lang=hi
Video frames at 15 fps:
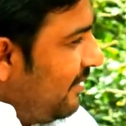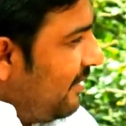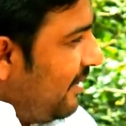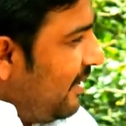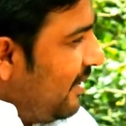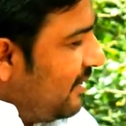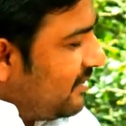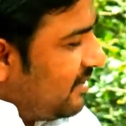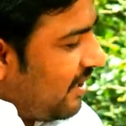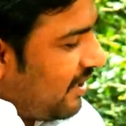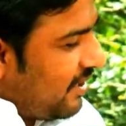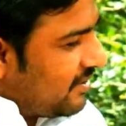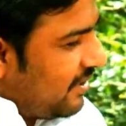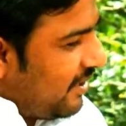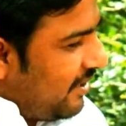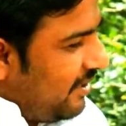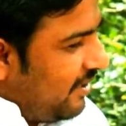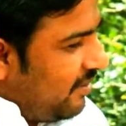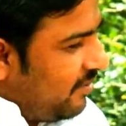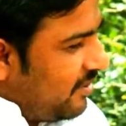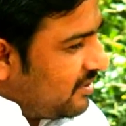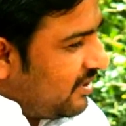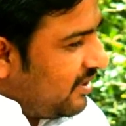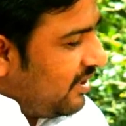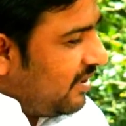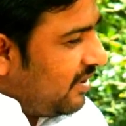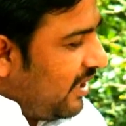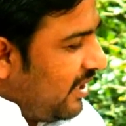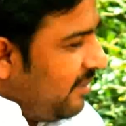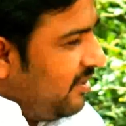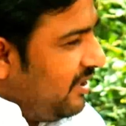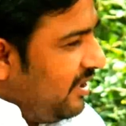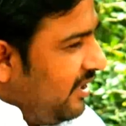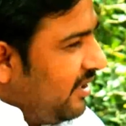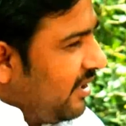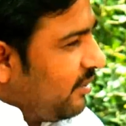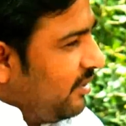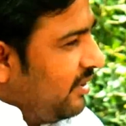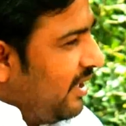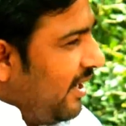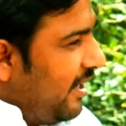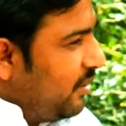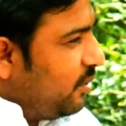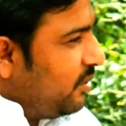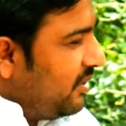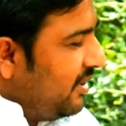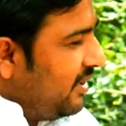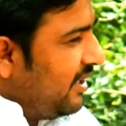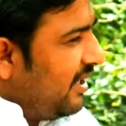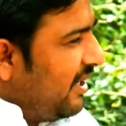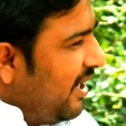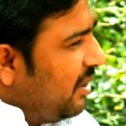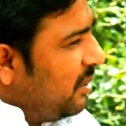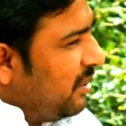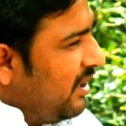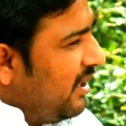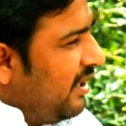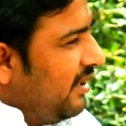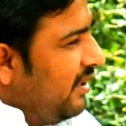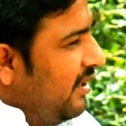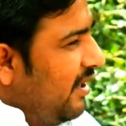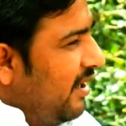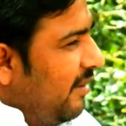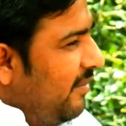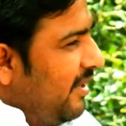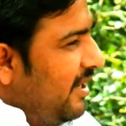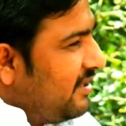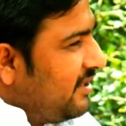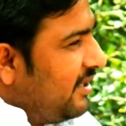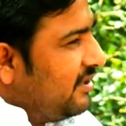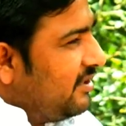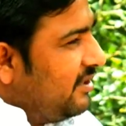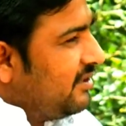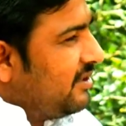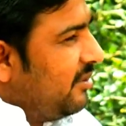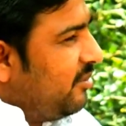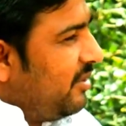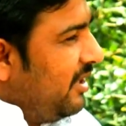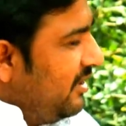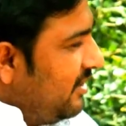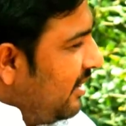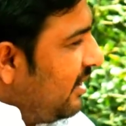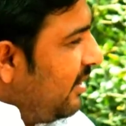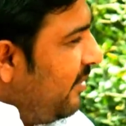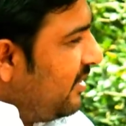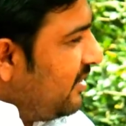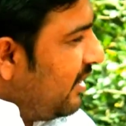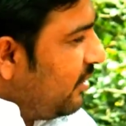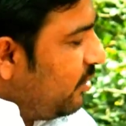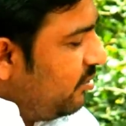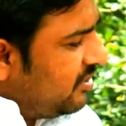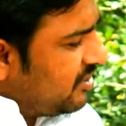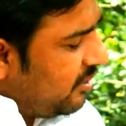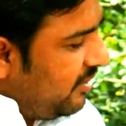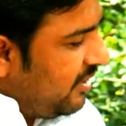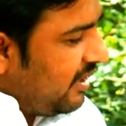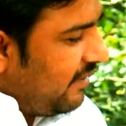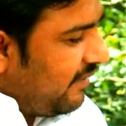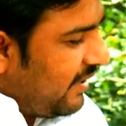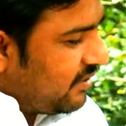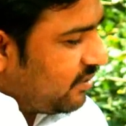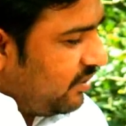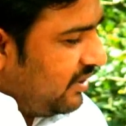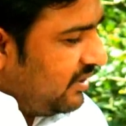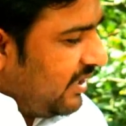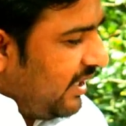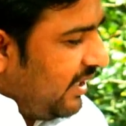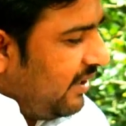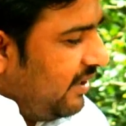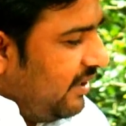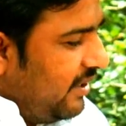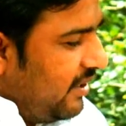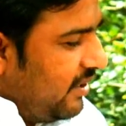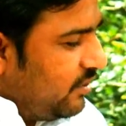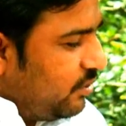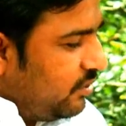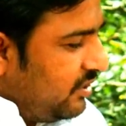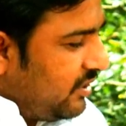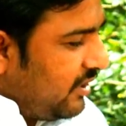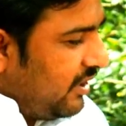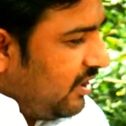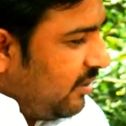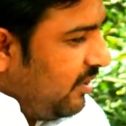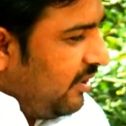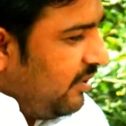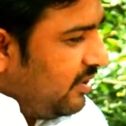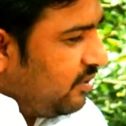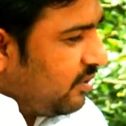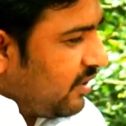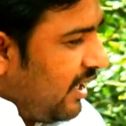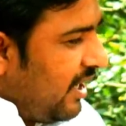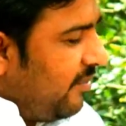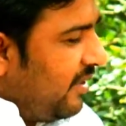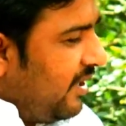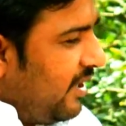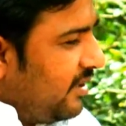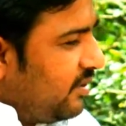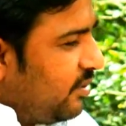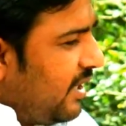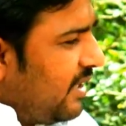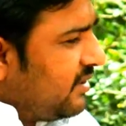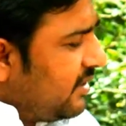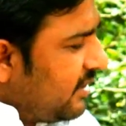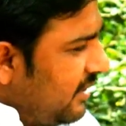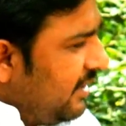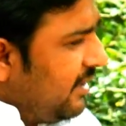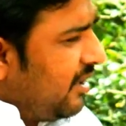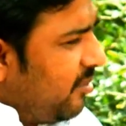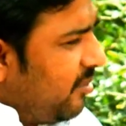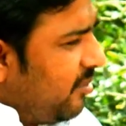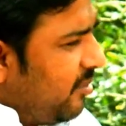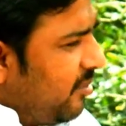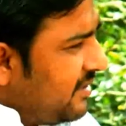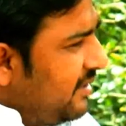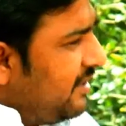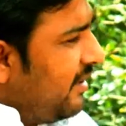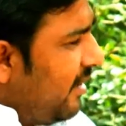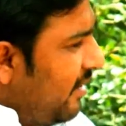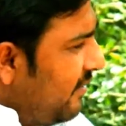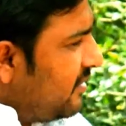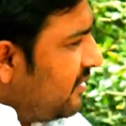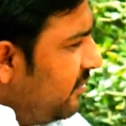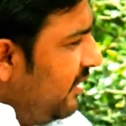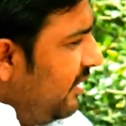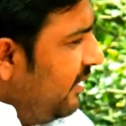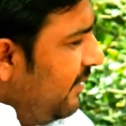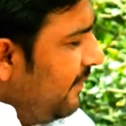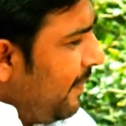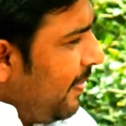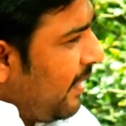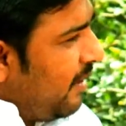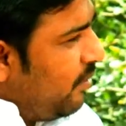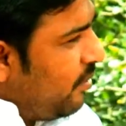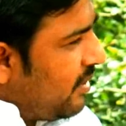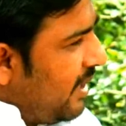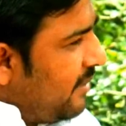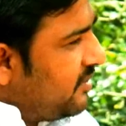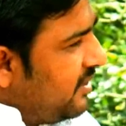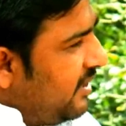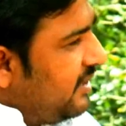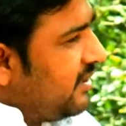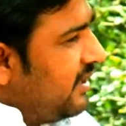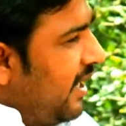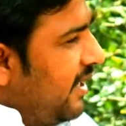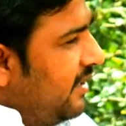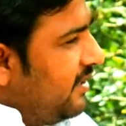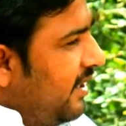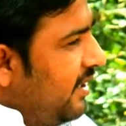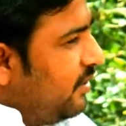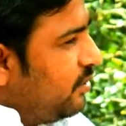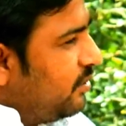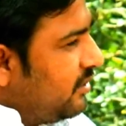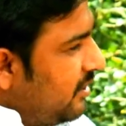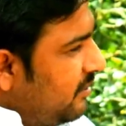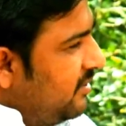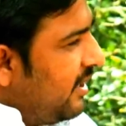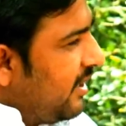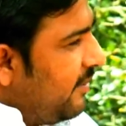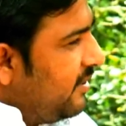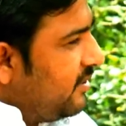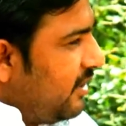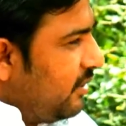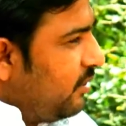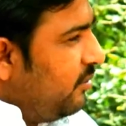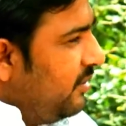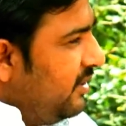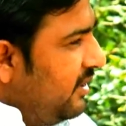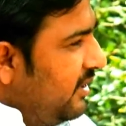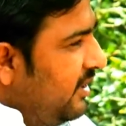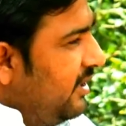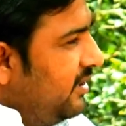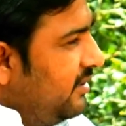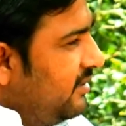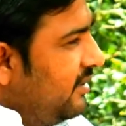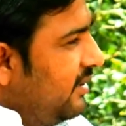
ना सारा के सारे बस हैं भी ठीक है कोई आए तो ठीक है ना आए तो ना आए मैं ऐसा सिस्टम पर नहीं चाहता मैं चाहता हूँ भी सभी की आवाज़ सुनी जाए जो जितने दबे हुए जो काम हैं जो आज तक नहीं कर पाए किसी कारणवश भी वो काम सिरे चढ़ाए जाएँ तो तब जाके मैं चाहता हूँ भी यदि